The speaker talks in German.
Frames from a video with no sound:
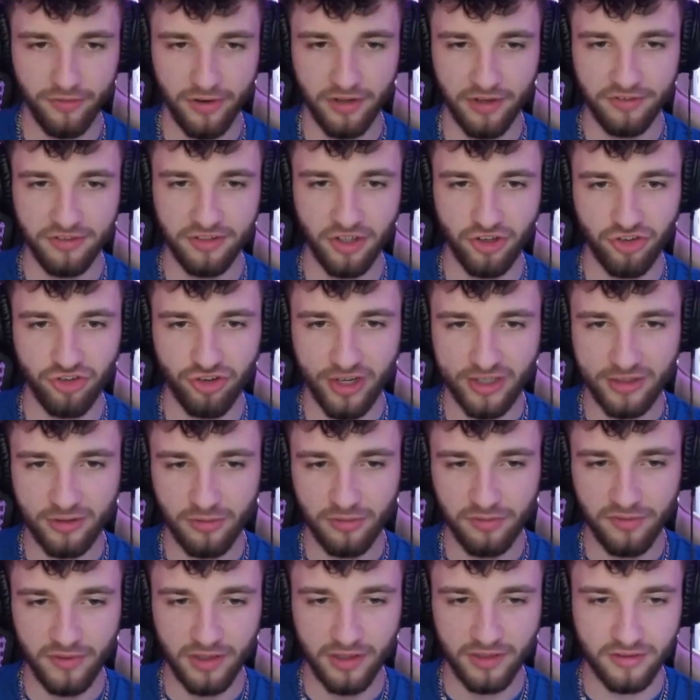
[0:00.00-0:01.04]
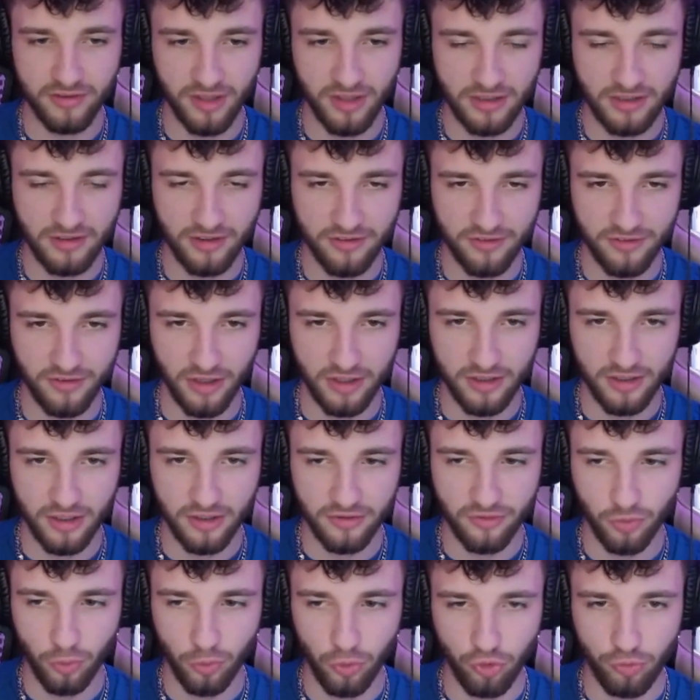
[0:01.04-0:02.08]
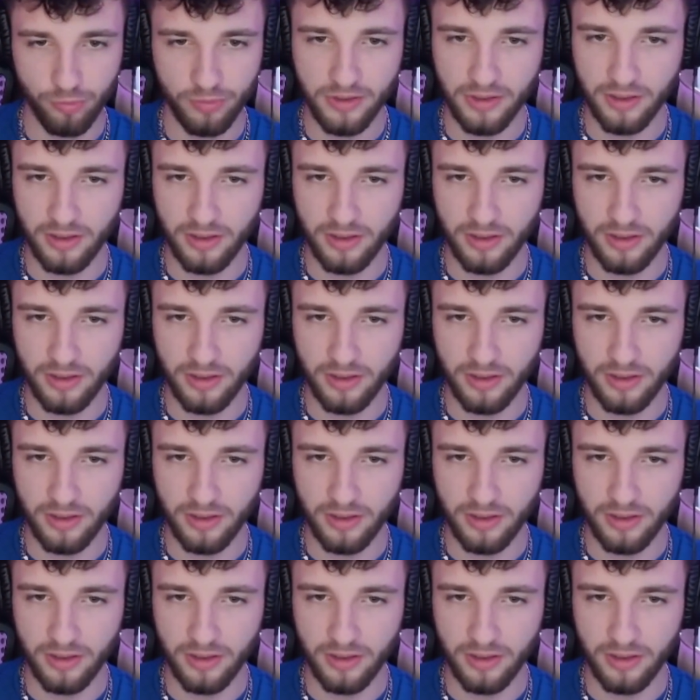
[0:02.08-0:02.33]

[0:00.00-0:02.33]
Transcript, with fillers: er sich erschreckt und vielleicht denkt, das ist ein anderer Solospieler.